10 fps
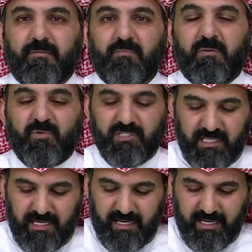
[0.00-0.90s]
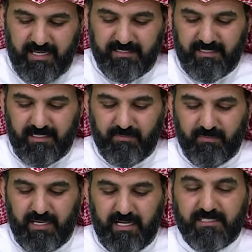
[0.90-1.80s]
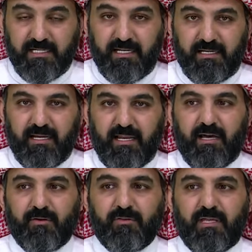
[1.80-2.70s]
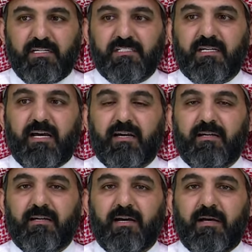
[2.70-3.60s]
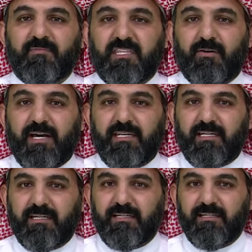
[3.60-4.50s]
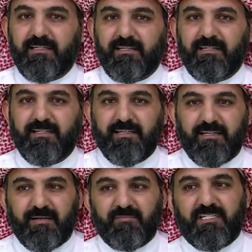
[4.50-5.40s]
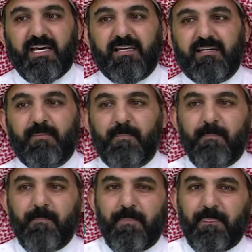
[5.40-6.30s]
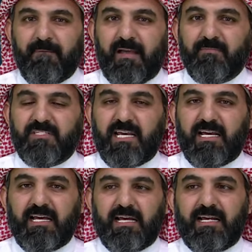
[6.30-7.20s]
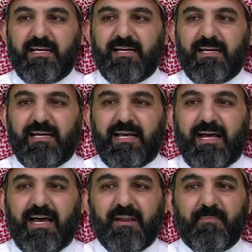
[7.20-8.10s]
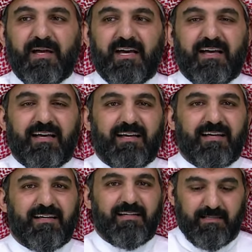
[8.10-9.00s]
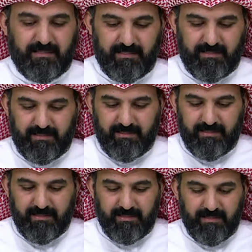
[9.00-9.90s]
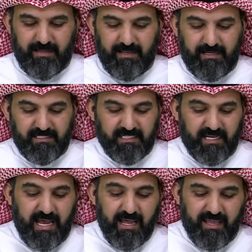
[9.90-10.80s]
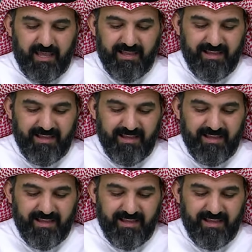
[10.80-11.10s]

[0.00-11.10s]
من مصطلحات علم الجدل العروض الاشتقاق خمس ثواني امتنان خمسة أربعة الإجابة الثالثة الثالثة آه، الاشتقاق